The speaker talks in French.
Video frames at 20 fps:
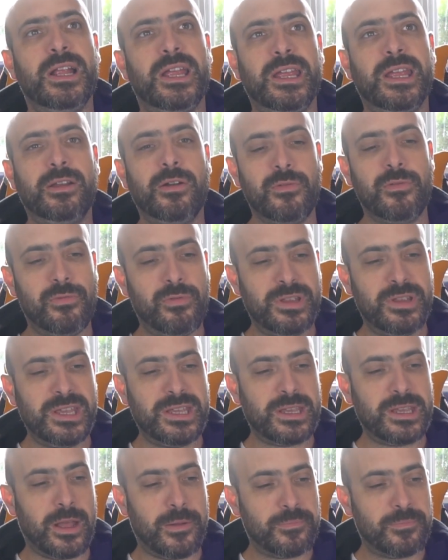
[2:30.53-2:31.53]
Et quand vous voyez
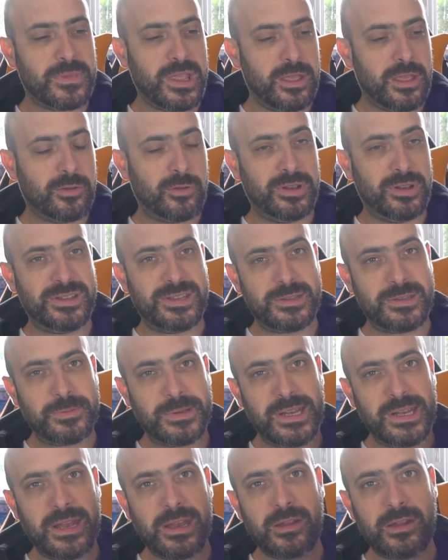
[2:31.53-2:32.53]
qu'un que les
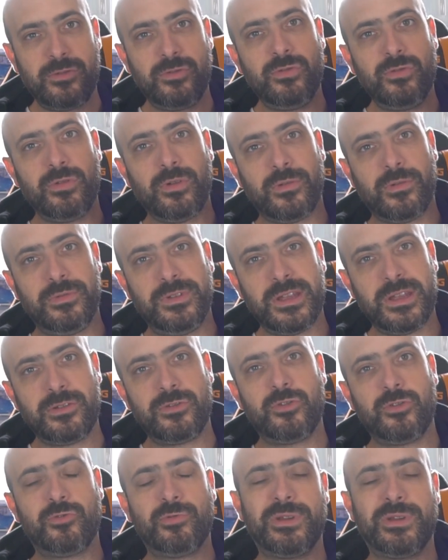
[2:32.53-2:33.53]
esprits de la nature viennent
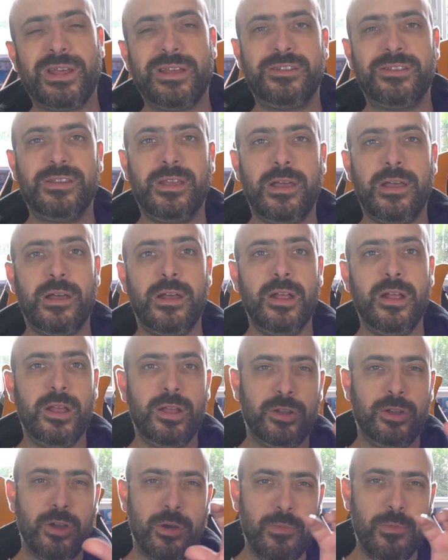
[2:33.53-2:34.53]
se joindre à ça,
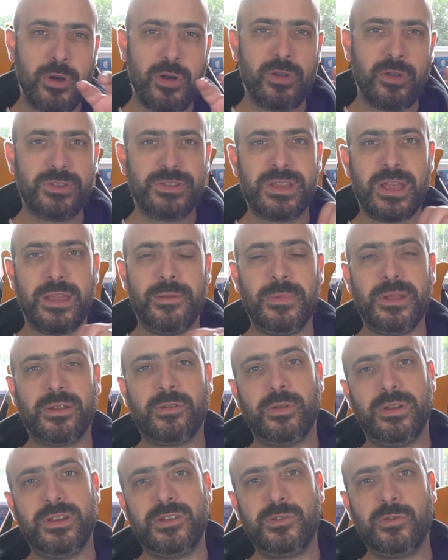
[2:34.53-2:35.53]
commencent à
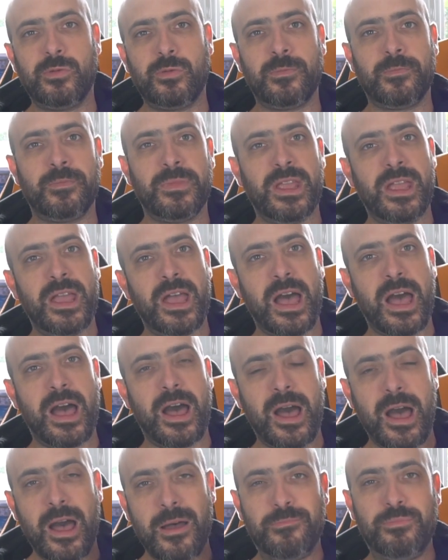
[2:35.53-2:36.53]
émettre des sons,
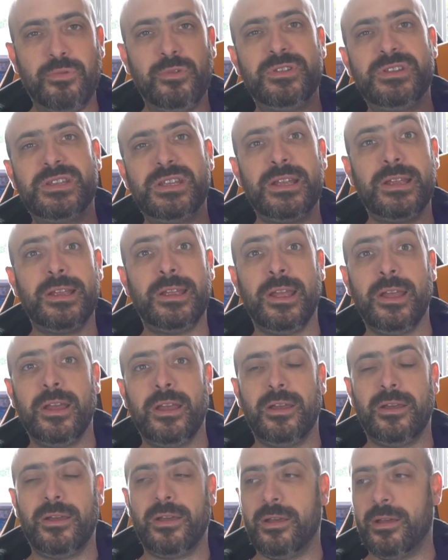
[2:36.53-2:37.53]
à impulser,
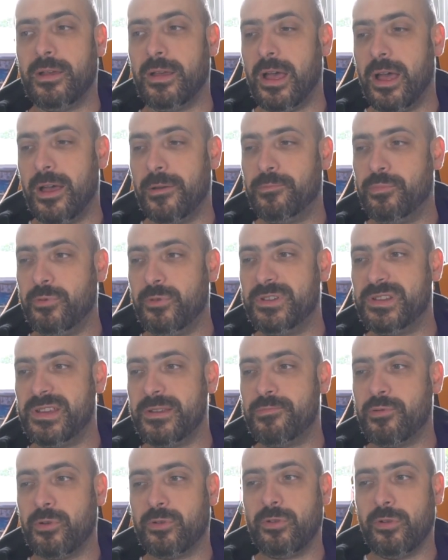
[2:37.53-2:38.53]
euh, à
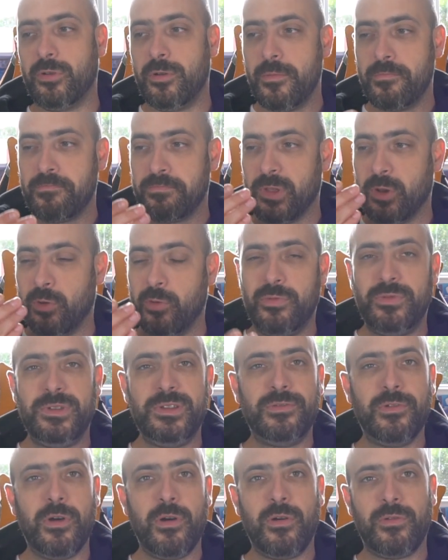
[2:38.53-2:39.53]
impulser pour que le
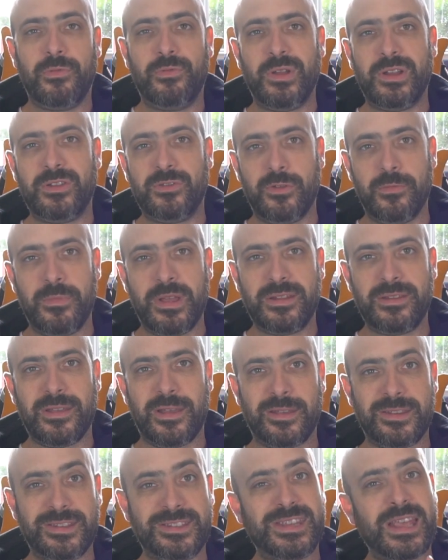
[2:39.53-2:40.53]
vivant en fait se mette
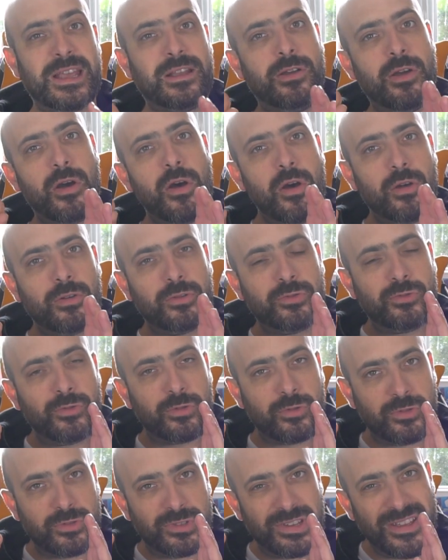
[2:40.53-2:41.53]
à s'accorder
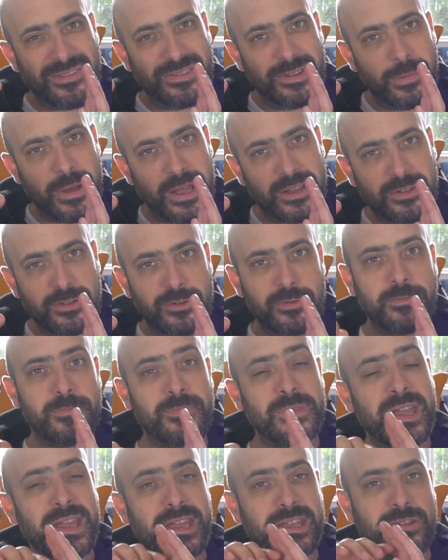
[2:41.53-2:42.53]
sur sa vibration
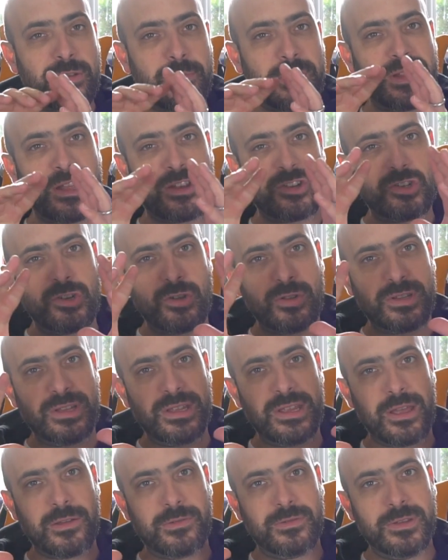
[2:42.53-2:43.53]
et se mette à
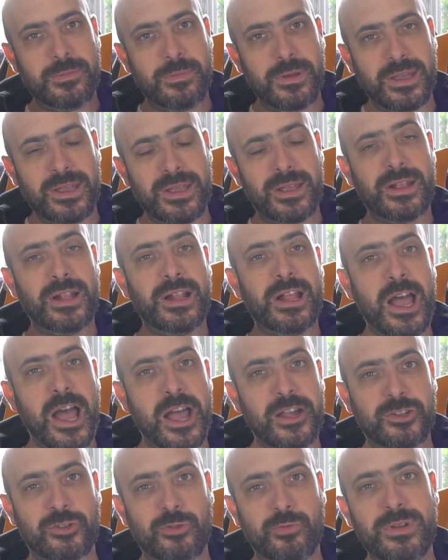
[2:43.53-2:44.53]
chanter, à vibrer,
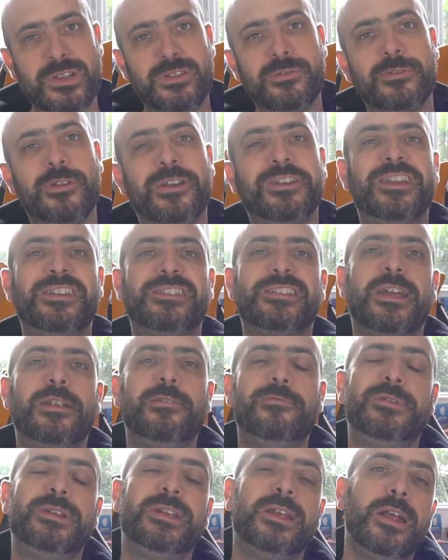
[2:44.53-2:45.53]
à jouer son orchestre à
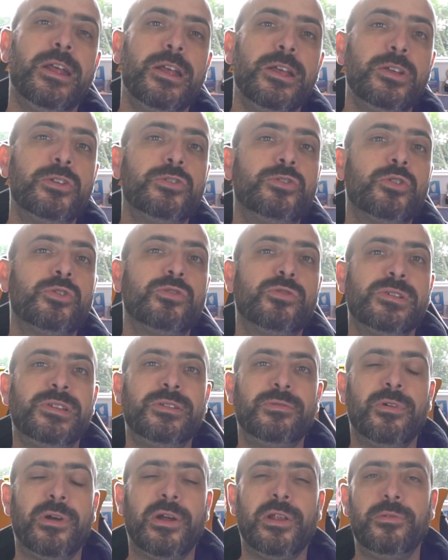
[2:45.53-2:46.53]
lui, sur son
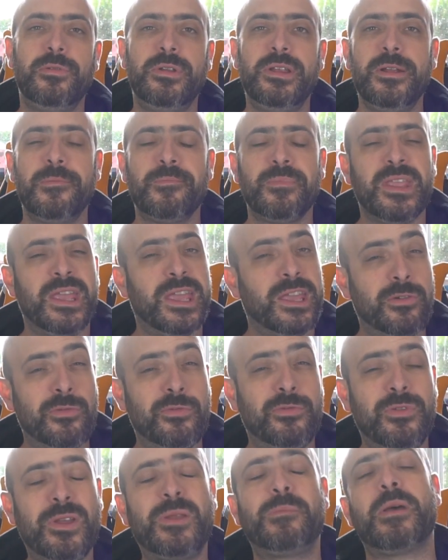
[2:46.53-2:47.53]
niveau à lui, et que vous
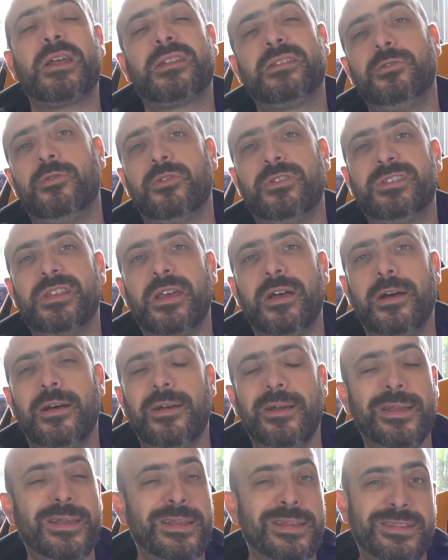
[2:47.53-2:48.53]
faites partie de ça,
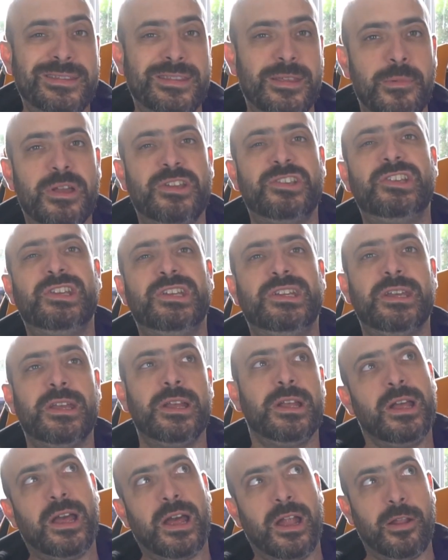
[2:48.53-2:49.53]
c'est magique.
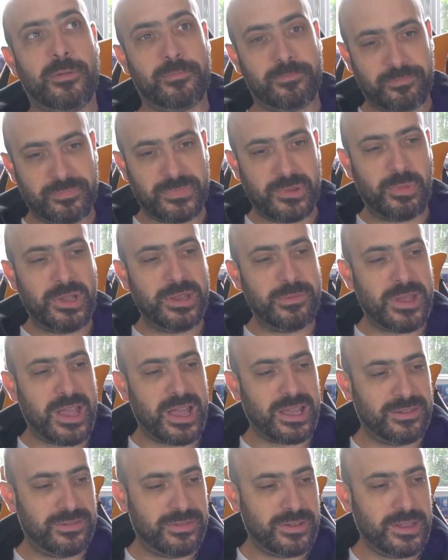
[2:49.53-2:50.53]
Alors moi il m'est
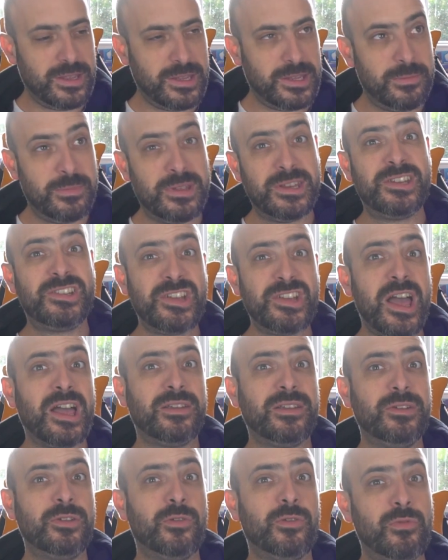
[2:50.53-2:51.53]
arrivé, il m'est déjà
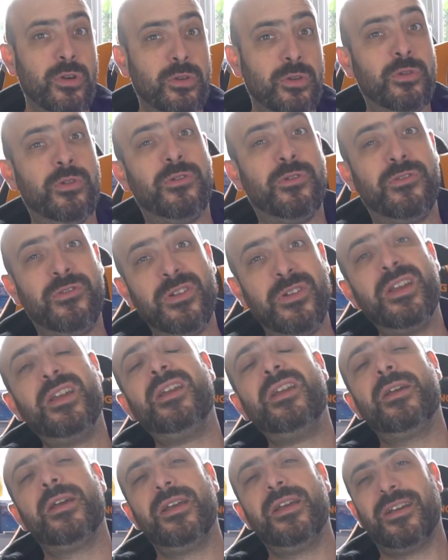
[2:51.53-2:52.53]
arrivé de voir une
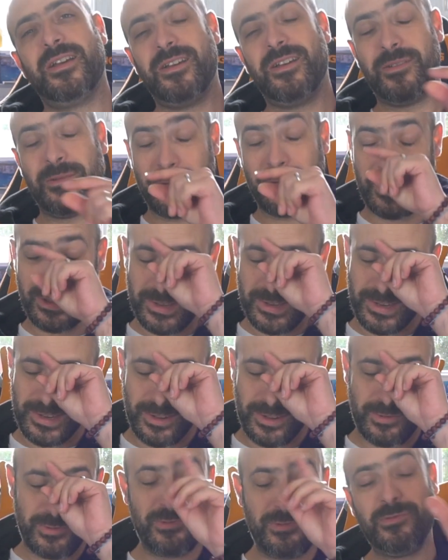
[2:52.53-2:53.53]
fée ah,
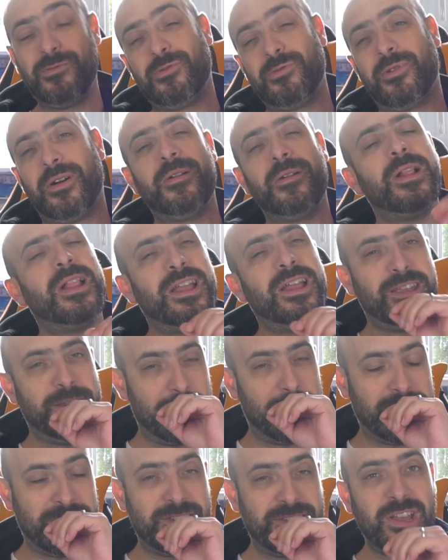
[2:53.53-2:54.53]
c'était fou quoi. Il
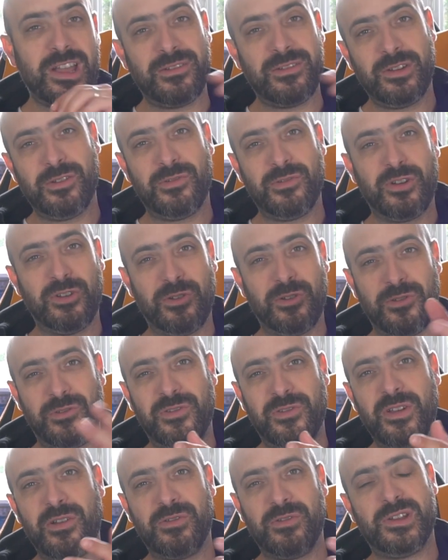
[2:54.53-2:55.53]
m'est déjà arrivé de voir une
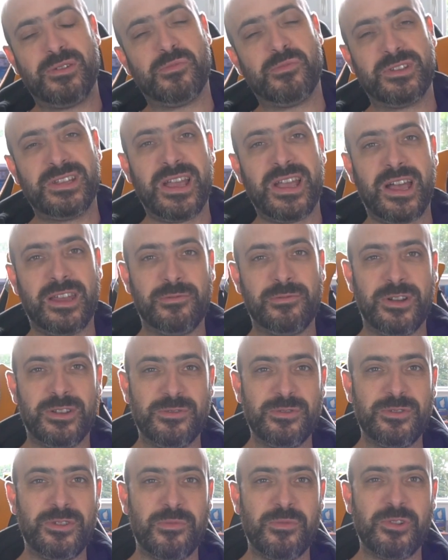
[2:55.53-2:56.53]
fée en fait montrer à un
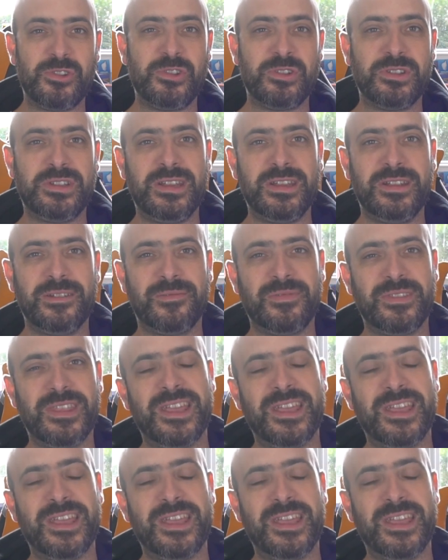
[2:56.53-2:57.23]
oiseau comment chanter.